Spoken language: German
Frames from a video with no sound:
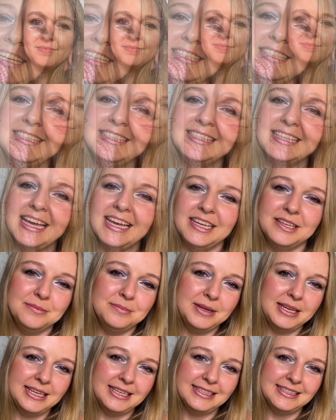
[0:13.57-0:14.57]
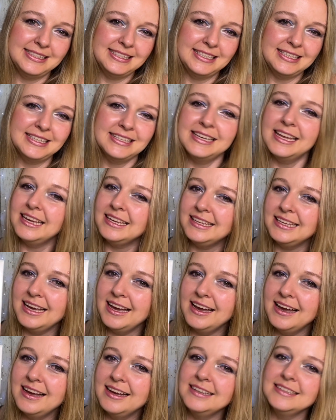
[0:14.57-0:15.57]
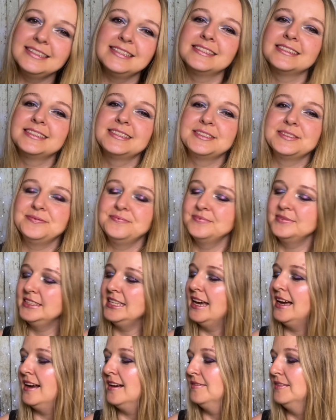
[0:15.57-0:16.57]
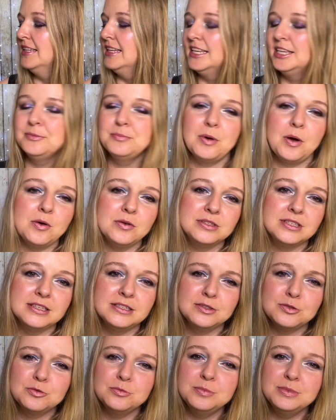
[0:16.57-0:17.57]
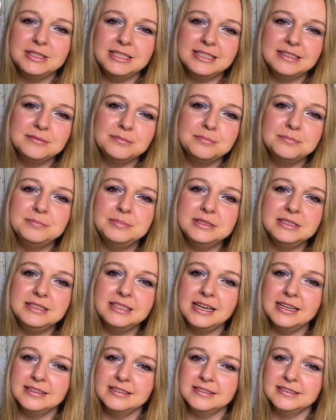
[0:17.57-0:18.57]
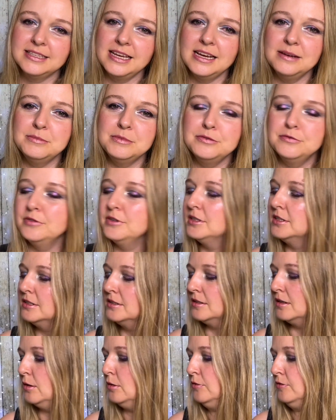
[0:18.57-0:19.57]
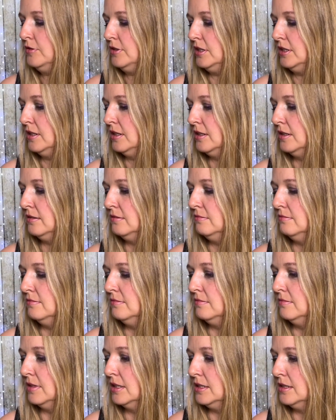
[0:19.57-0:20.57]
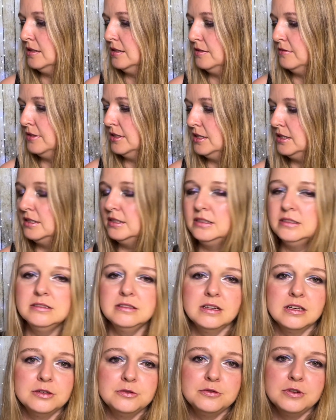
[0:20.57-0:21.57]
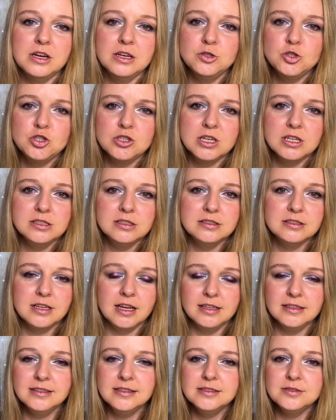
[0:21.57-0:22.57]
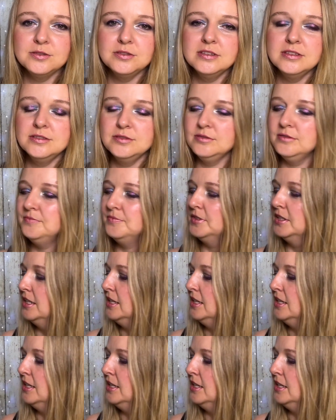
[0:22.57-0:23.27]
Designmäßig, naja, es ja, braucht ja nicht unbedingt ein Bild einer Dame vorne drauf, die da, was ich nicht, was die gerade veranstaltet, tanzt oder so.